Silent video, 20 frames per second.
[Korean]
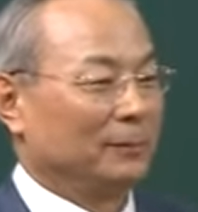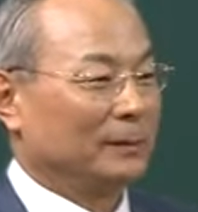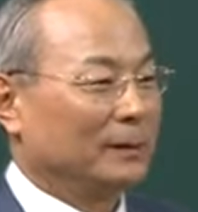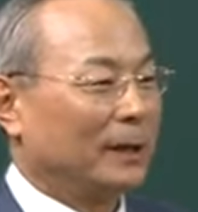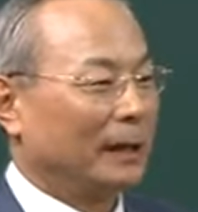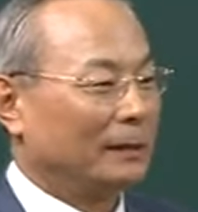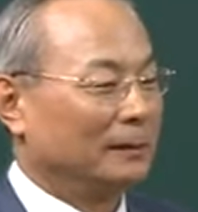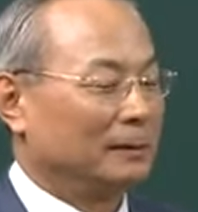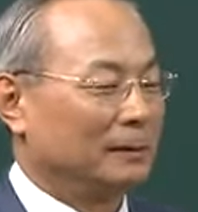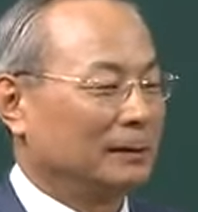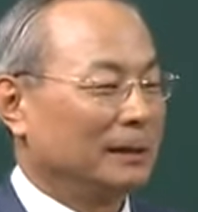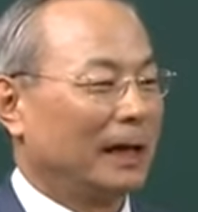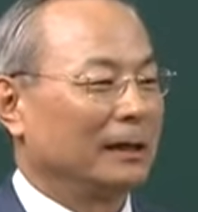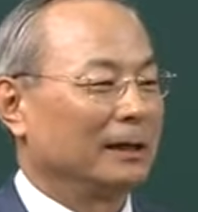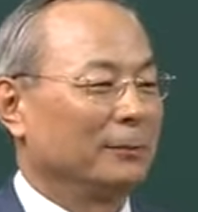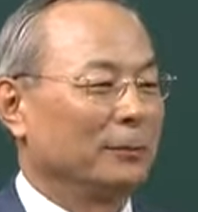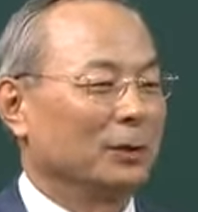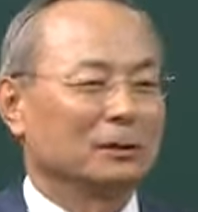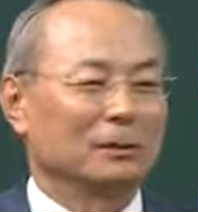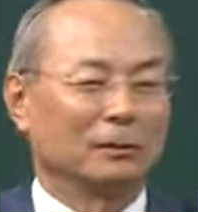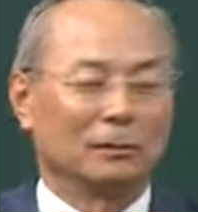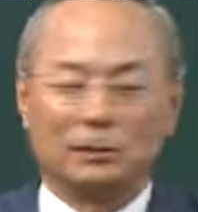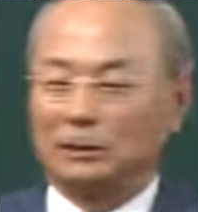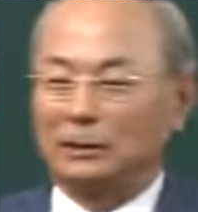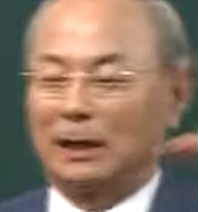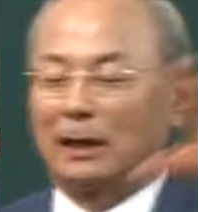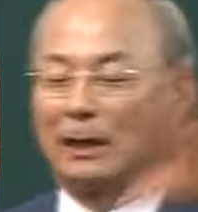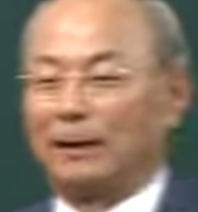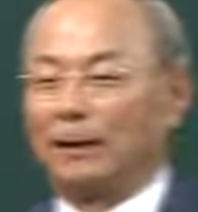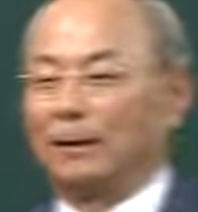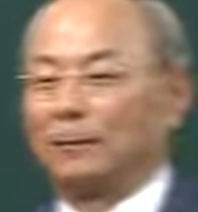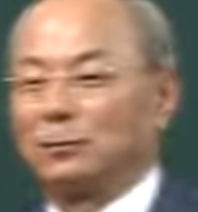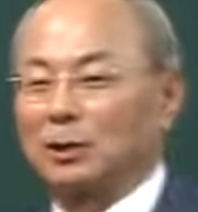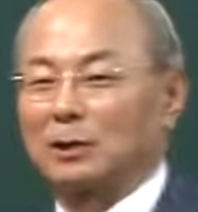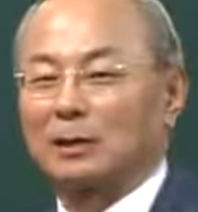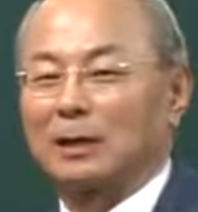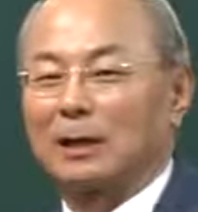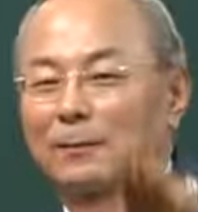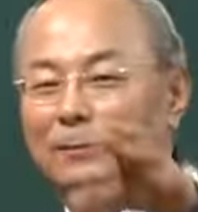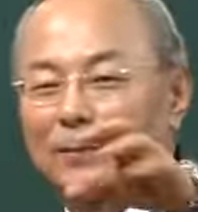다니, 다니면서 이 사람 저
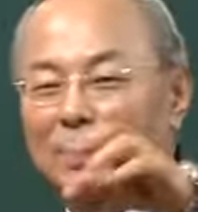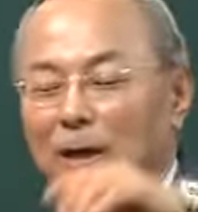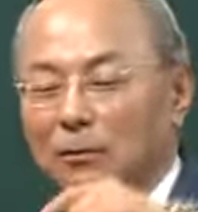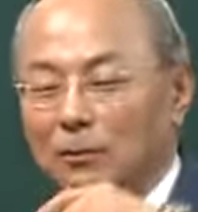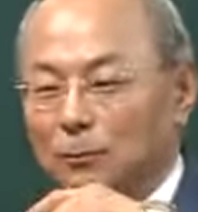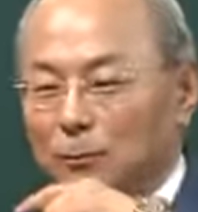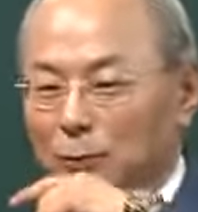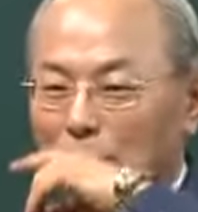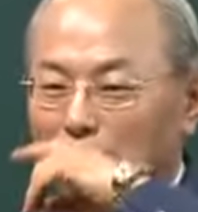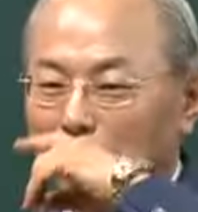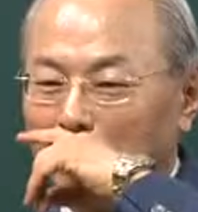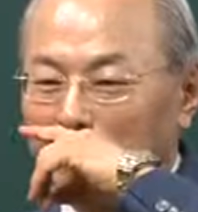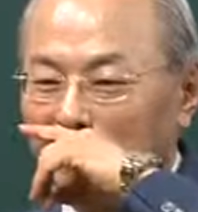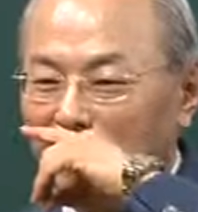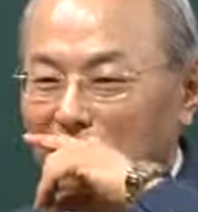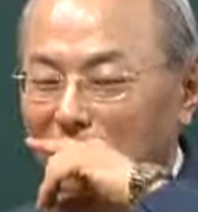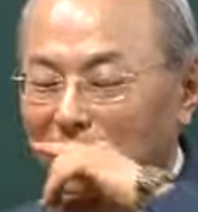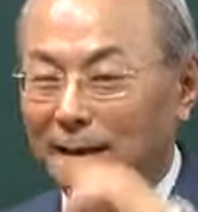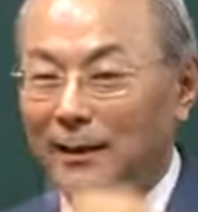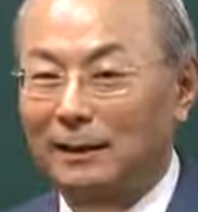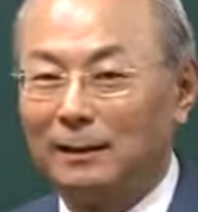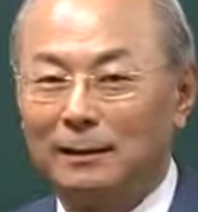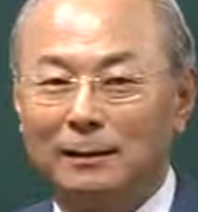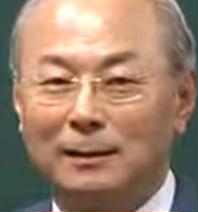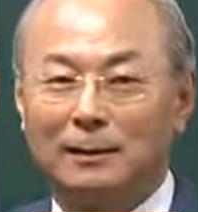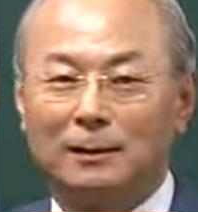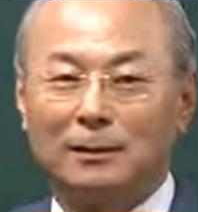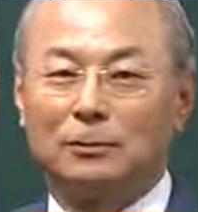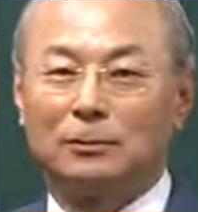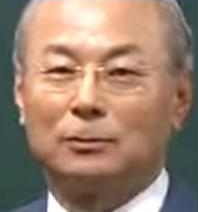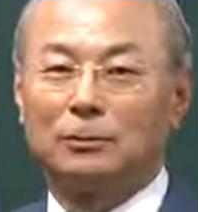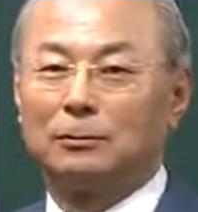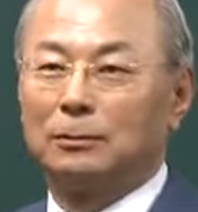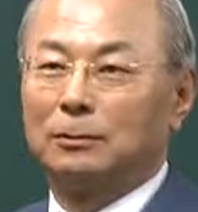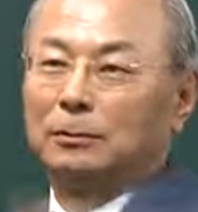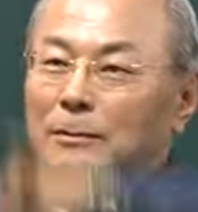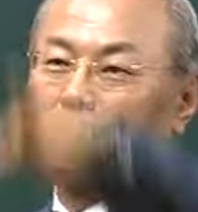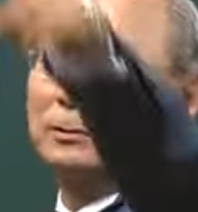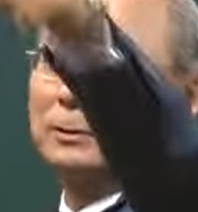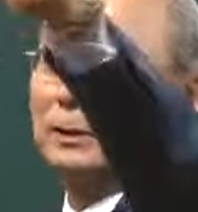사람 자꾸 물어봤더니
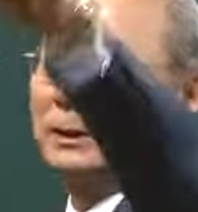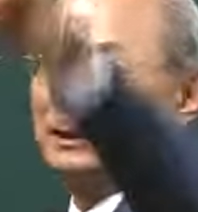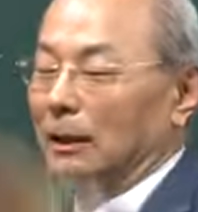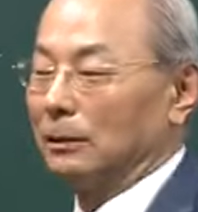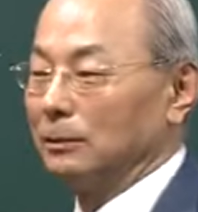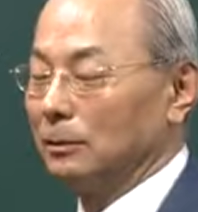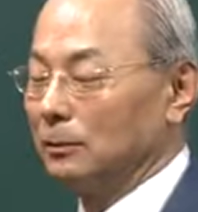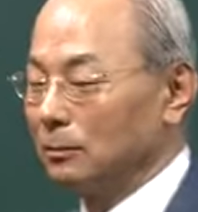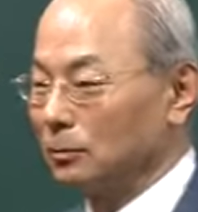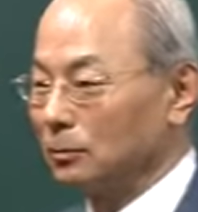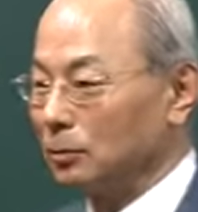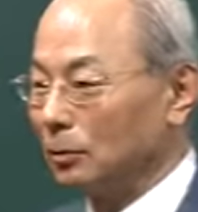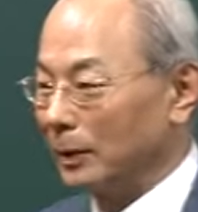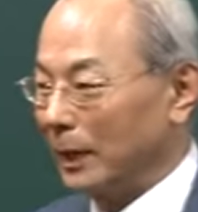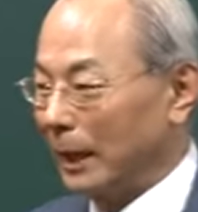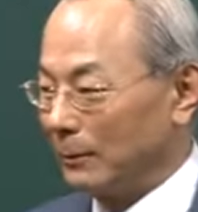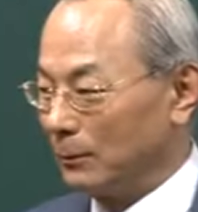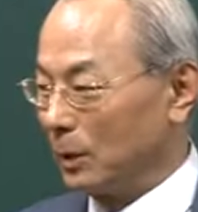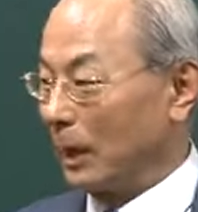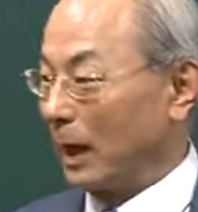여기가 연구소인데 한번